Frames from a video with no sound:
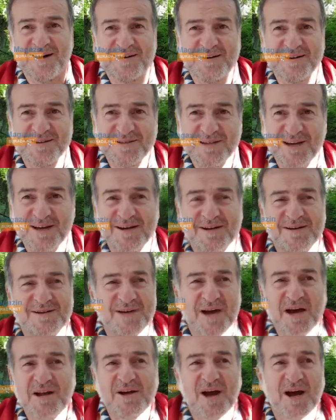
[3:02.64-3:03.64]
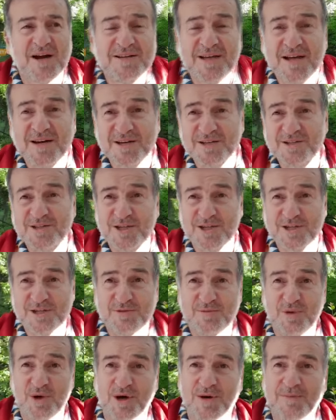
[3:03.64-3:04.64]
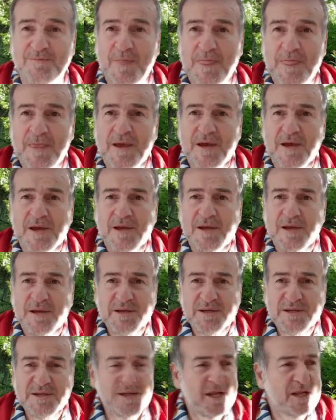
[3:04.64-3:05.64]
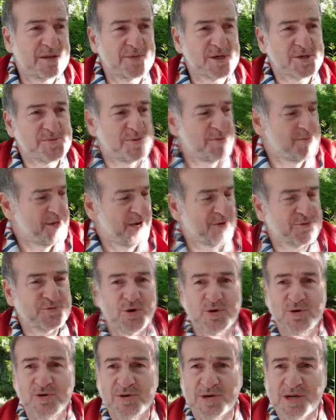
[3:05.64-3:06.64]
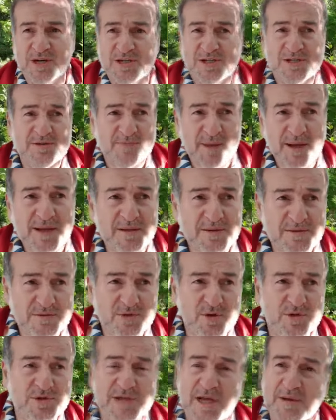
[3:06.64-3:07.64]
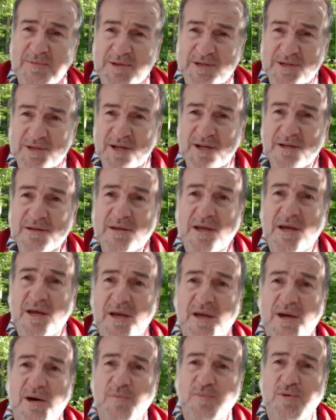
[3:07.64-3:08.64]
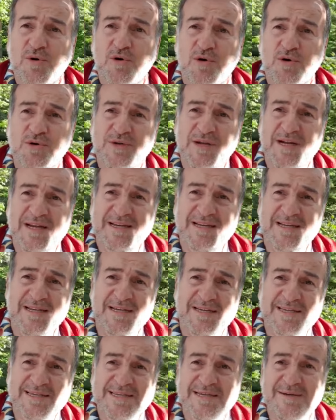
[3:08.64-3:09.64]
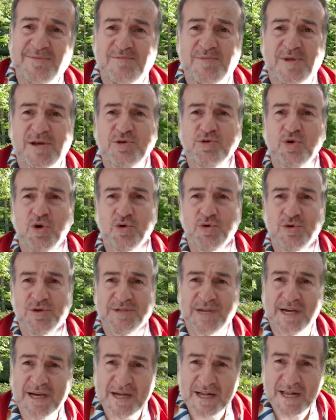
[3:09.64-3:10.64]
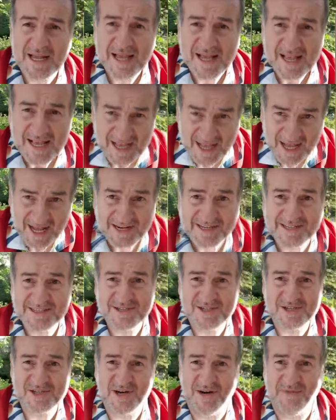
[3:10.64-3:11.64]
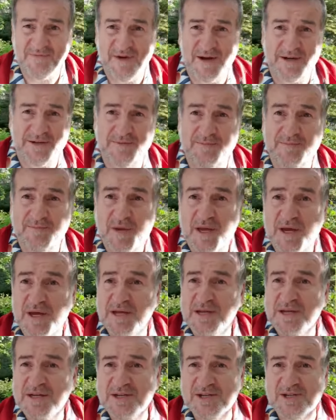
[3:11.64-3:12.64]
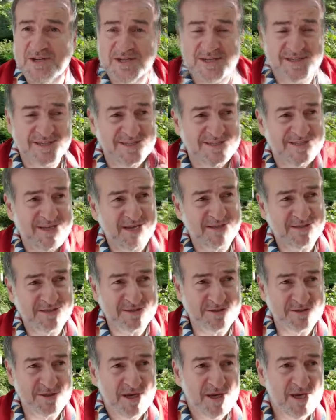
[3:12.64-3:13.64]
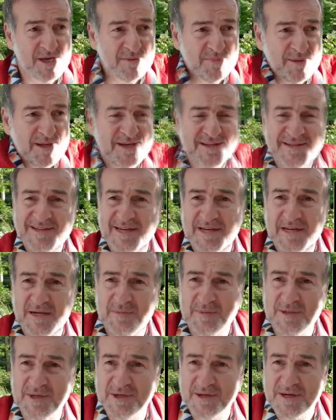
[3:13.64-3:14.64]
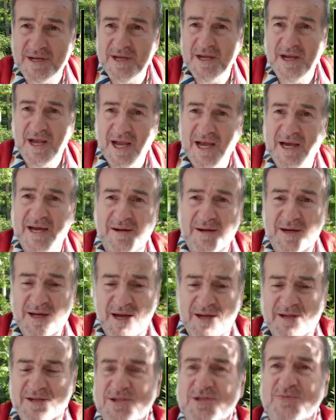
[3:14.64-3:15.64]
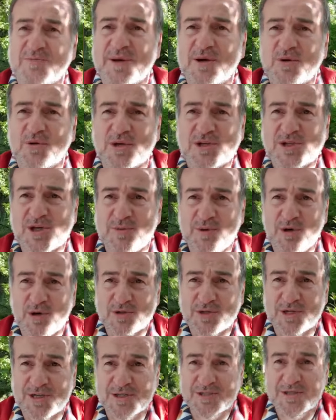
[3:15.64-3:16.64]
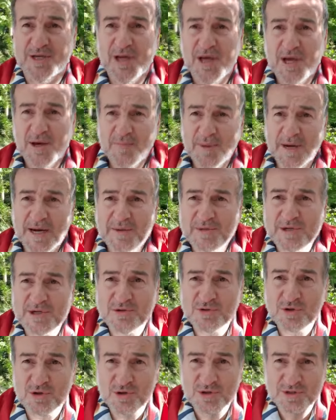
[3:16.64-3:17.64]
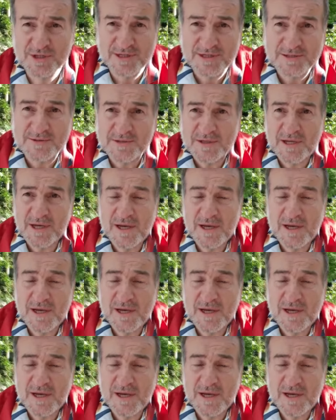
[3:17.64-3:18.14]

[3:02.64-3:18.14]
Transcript: arkası yani ardı arkası kesilmiyor. İnanılmaz bir, bir hafta on gün geçti. Ben sosyal medyadan bu konuyla ilgili kim ne sorduysa herkese cevap verdim. Hiç istisnasız. Beni tanıyan bilir. Eğer kardeşim bana ulaşabiliyorsanız, bana bir şey soruyorsanız